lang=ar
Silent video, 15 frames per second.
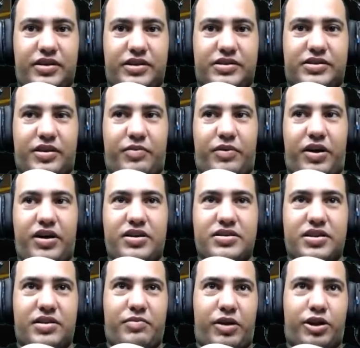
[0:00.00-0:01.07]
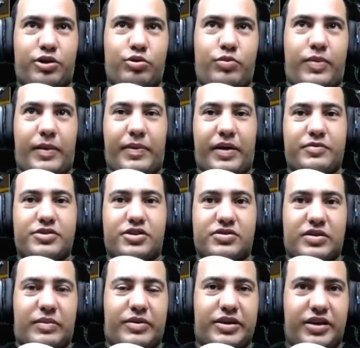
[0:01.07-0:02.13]
السبلايز المطلوبه ب
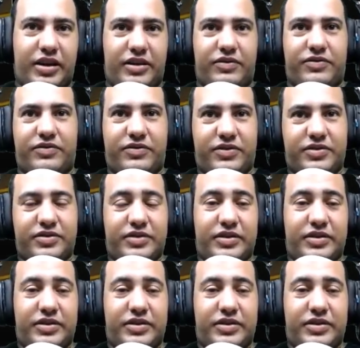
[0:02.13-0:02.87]
75000